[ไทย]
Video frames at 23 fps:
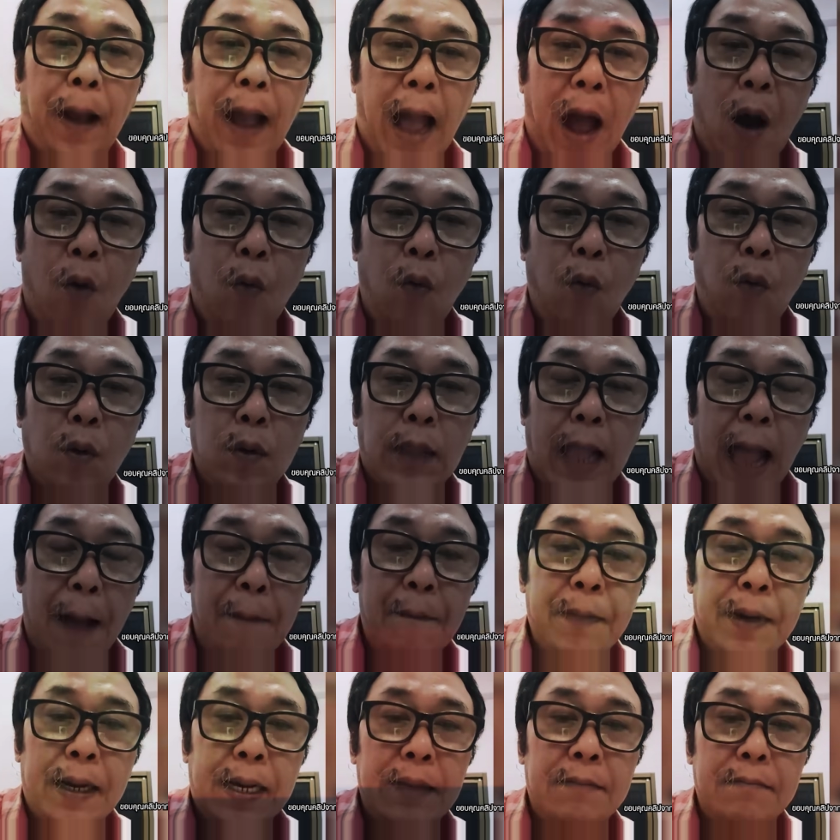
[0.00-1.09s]
เขา
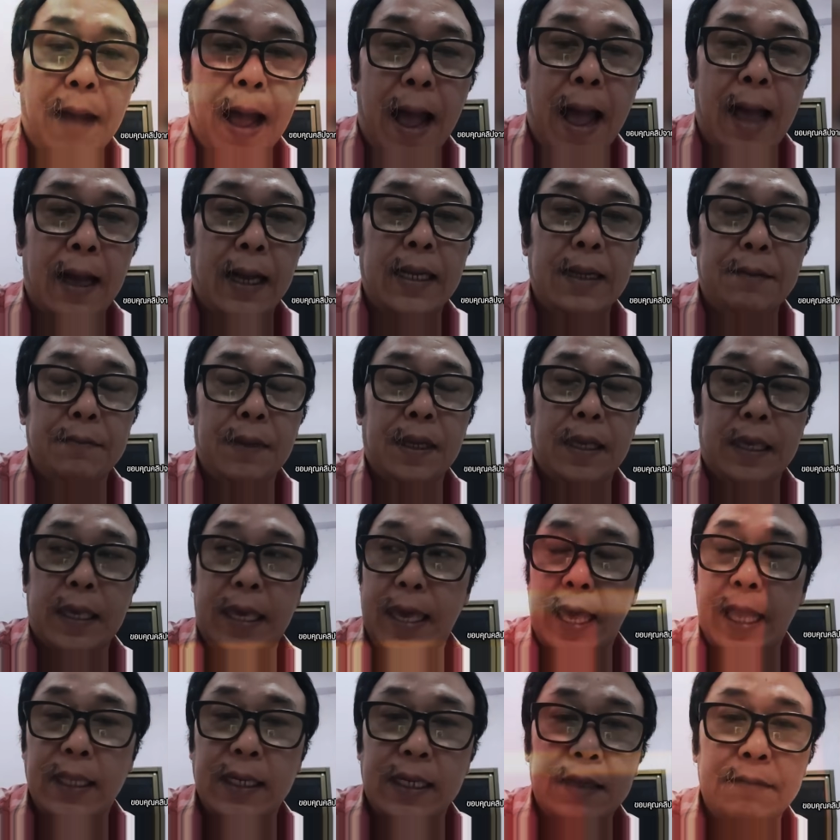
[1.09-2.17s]
ทำขึ้นมาขึ้นเขี
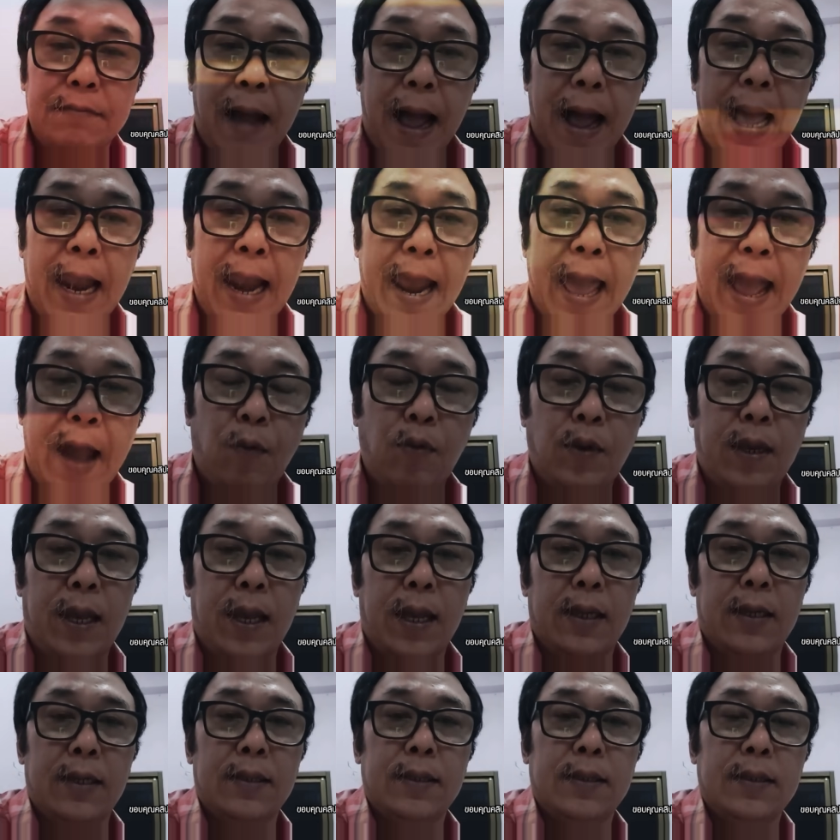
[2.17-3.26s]
ยนขึ้นมาแล้วเนี่ย
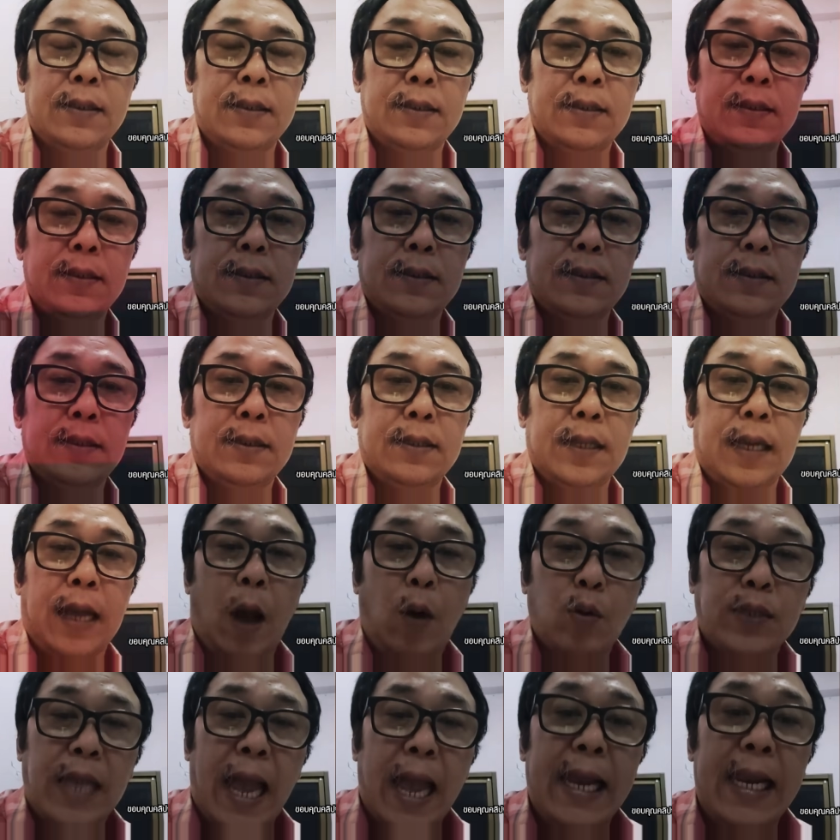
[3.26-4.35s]

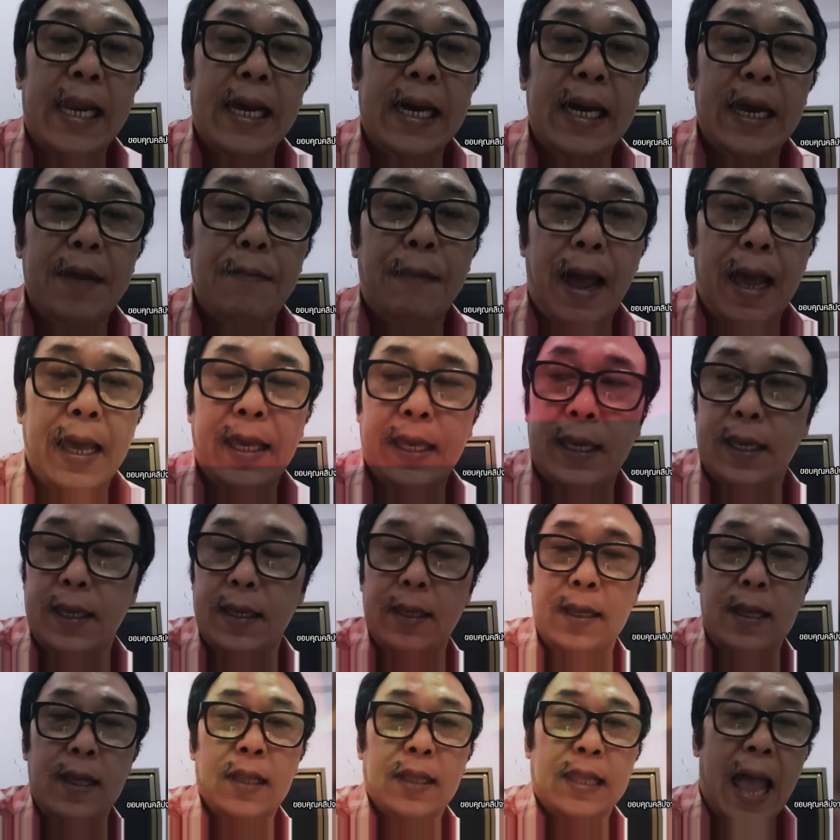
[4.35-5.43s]
เขาใช้เลยไหม
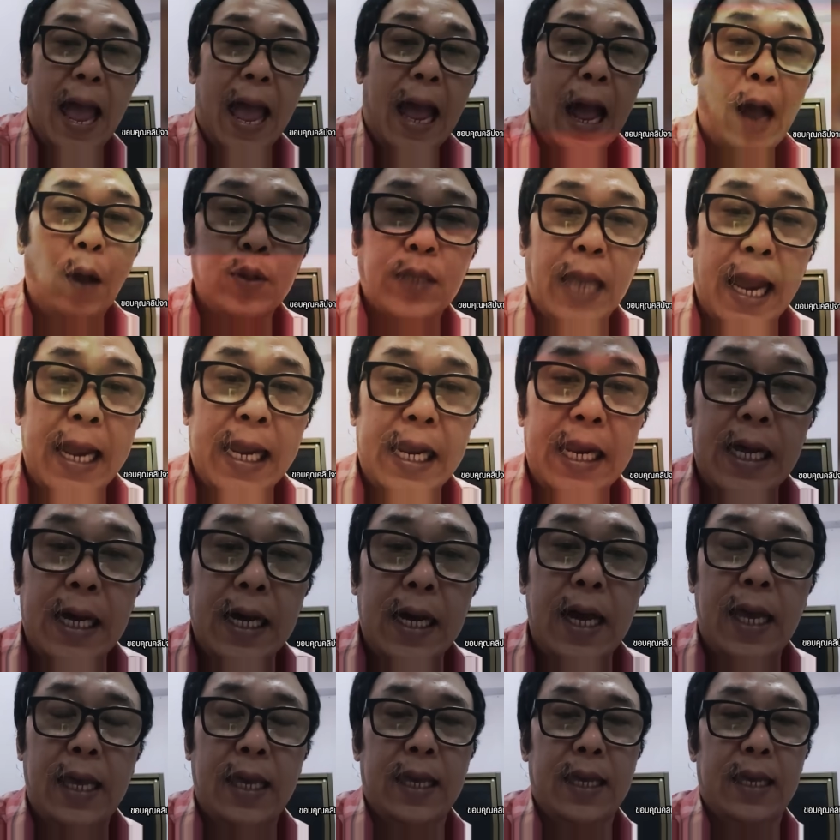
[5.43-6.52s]
ถ้าเขาใช้เล
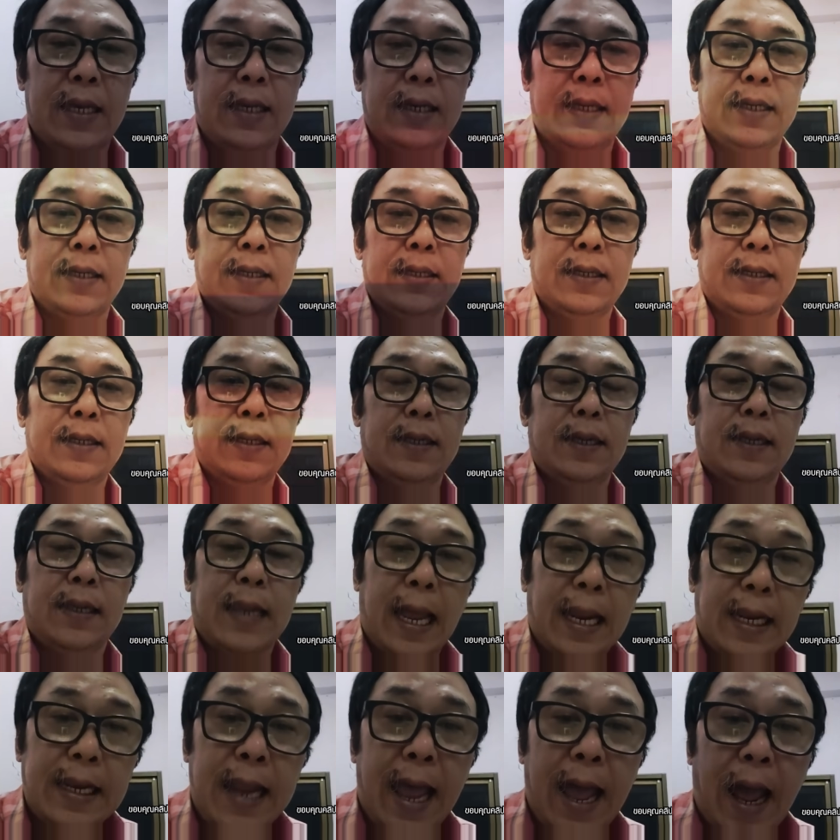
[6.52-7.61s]
ย
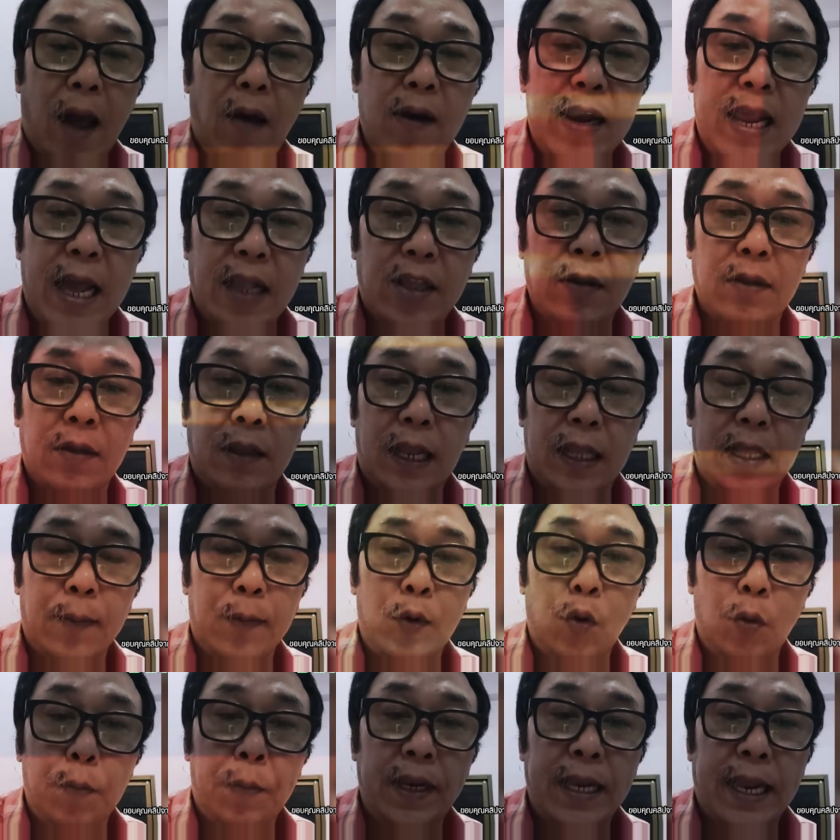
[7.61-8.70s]
นั่นน่ะเขาเรียกรัฐธรรม
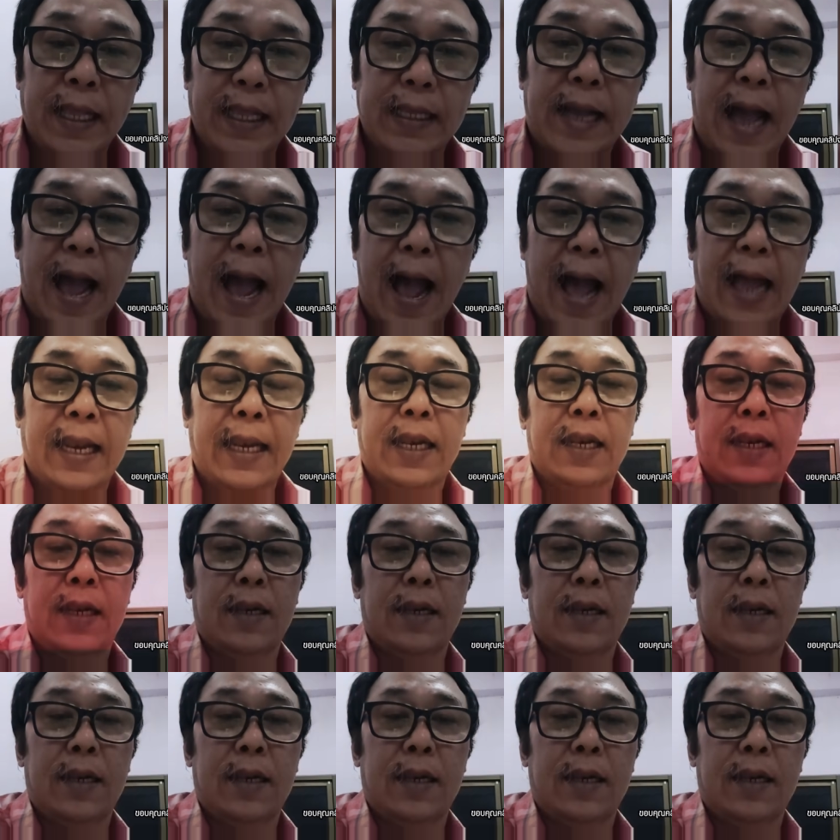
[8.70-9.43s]
นูญเผด็จการ